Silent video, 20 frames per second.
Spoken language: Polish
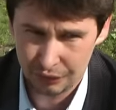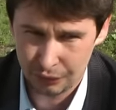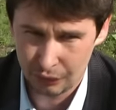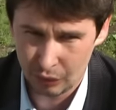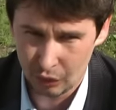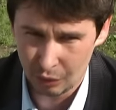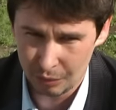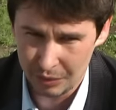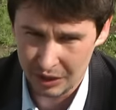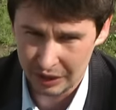w
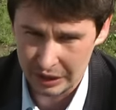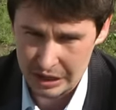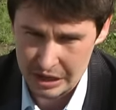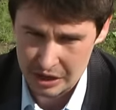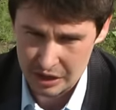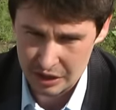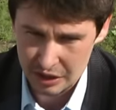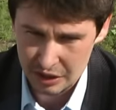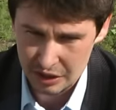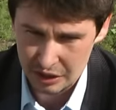klubie i,
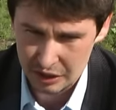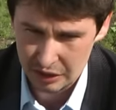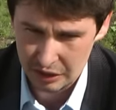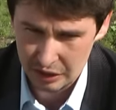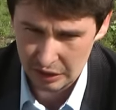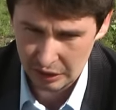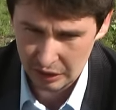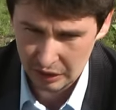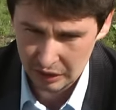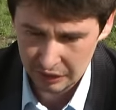i,
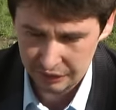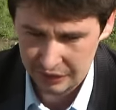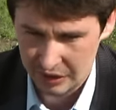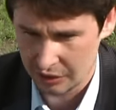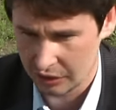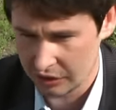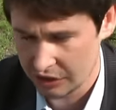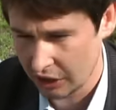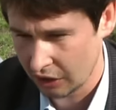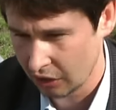i
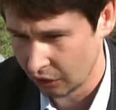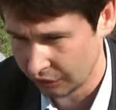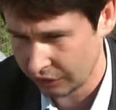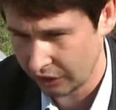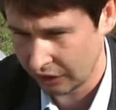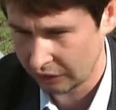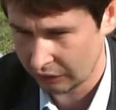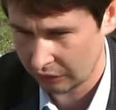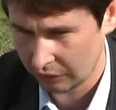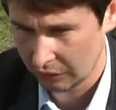wiedząc, że
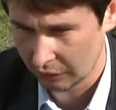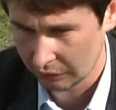kontrakt,